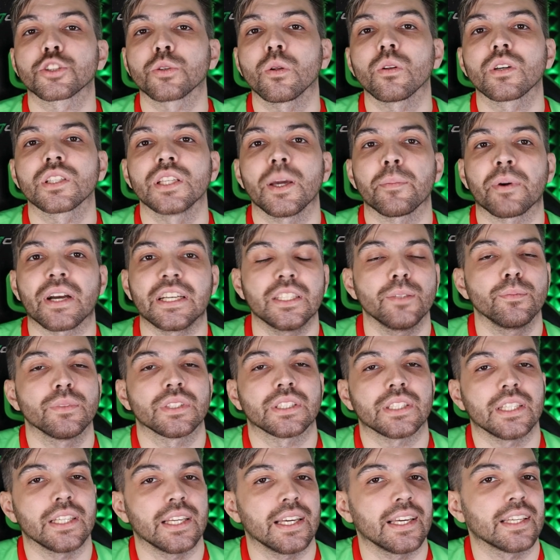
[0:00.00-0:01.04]
шел к
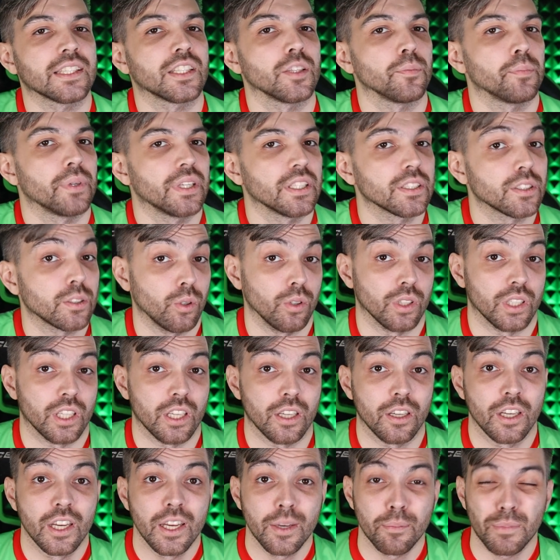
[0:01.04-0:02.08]
необходимости этой
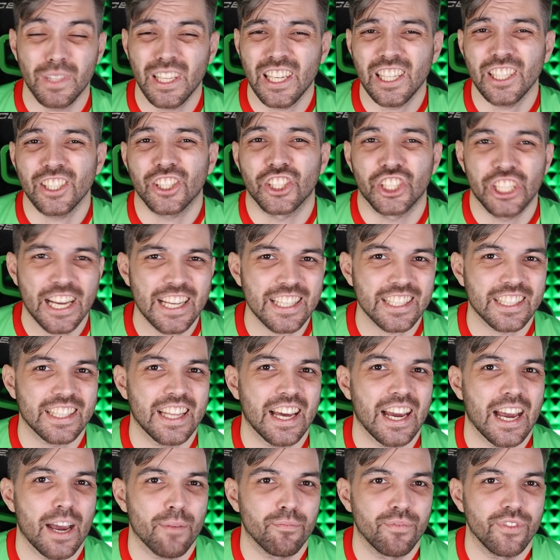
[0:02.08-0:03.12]
перестройки. Меня
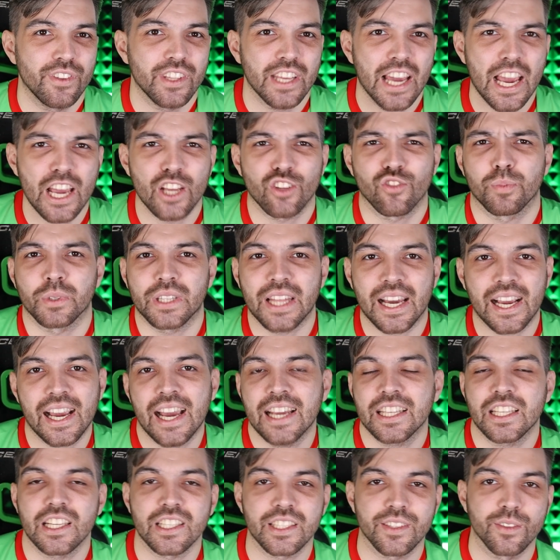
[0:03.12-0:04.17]
часто обвиняют в
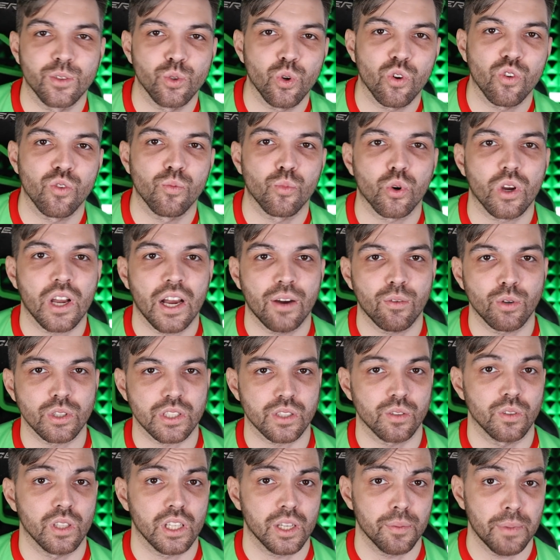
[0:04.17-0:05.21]
потакательстве новому
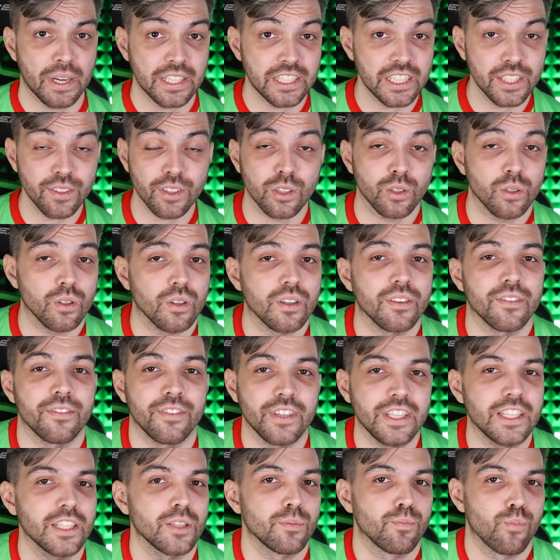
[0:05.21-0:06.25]
руководству Локомотива, но
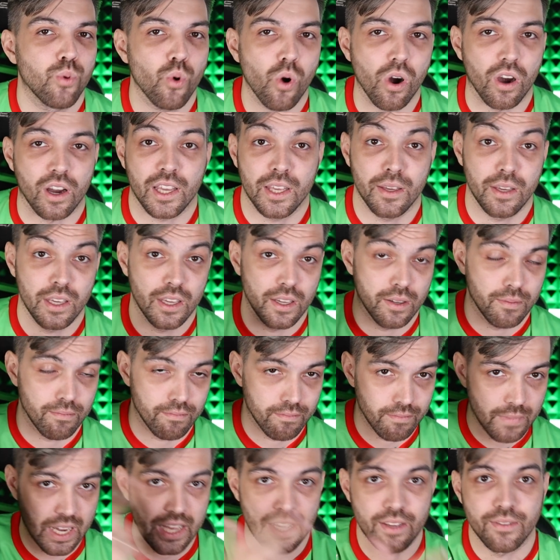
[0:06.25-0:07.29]
видит бог и
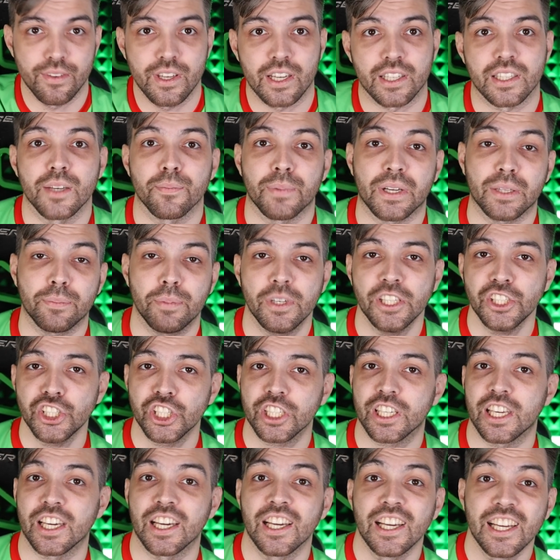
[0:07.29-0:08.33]
мои верные
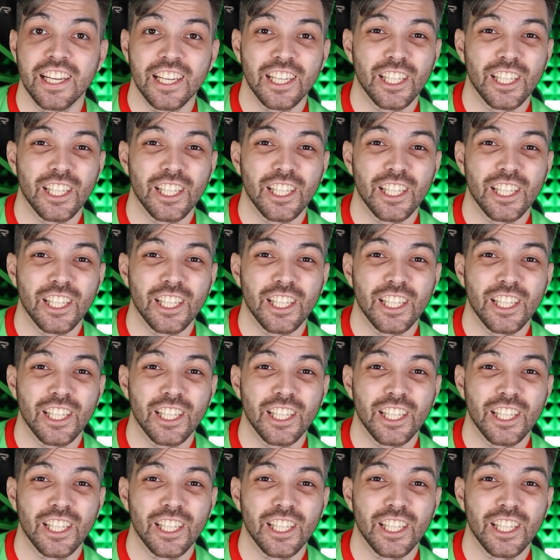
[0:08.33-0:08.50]
подписчики –